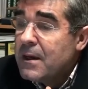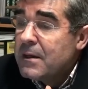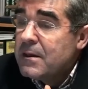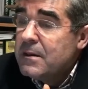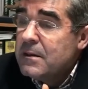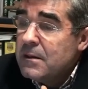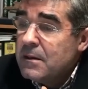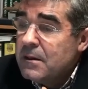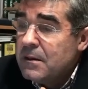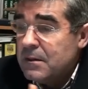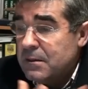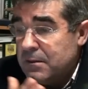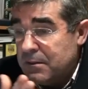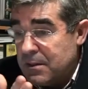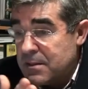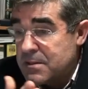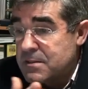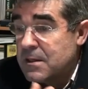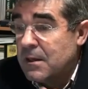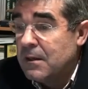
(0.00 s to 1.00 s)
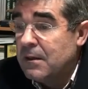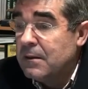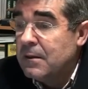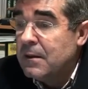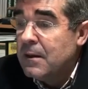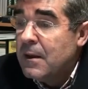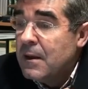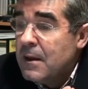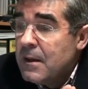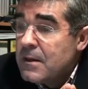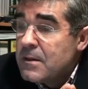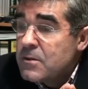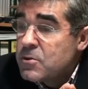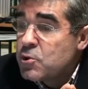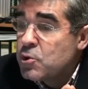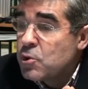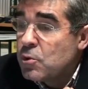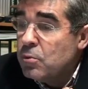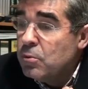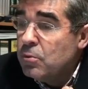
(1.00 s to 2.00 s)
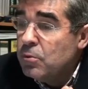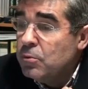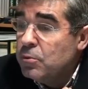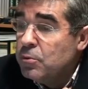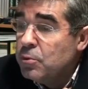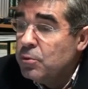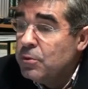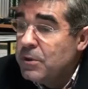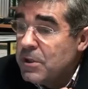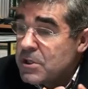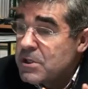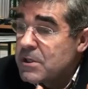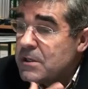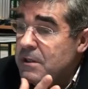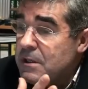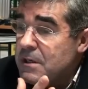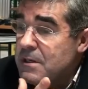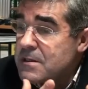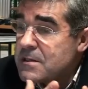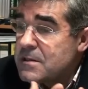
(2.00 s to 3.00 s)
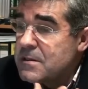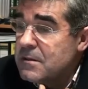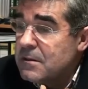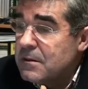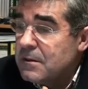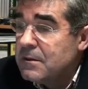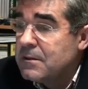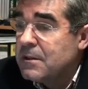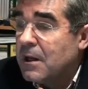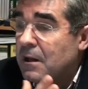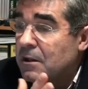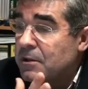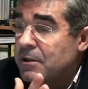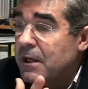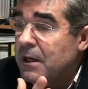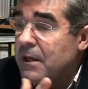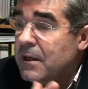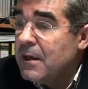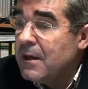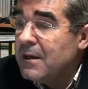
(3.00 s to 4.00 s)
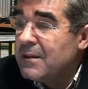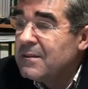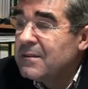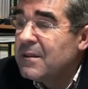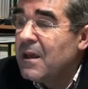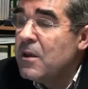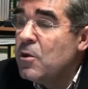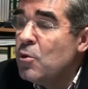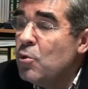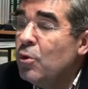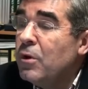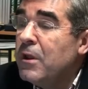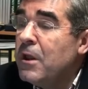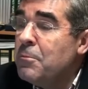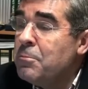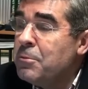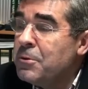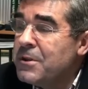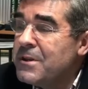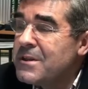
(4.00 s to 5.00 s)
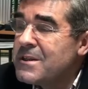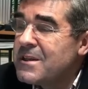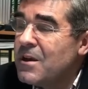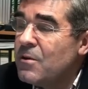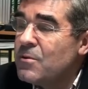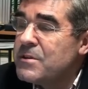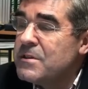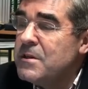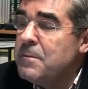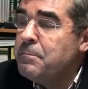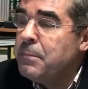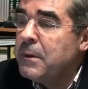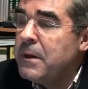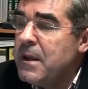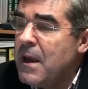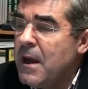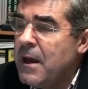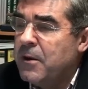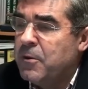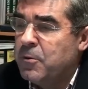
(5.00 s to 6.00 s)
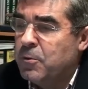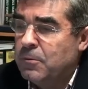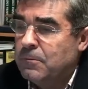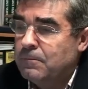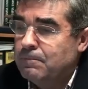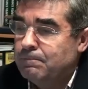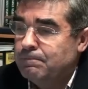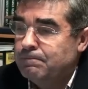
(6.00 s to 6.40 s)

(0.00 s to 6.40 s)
que, diz ele, segundo diz que disse, da aldeia, tem o livro de São Cipriano.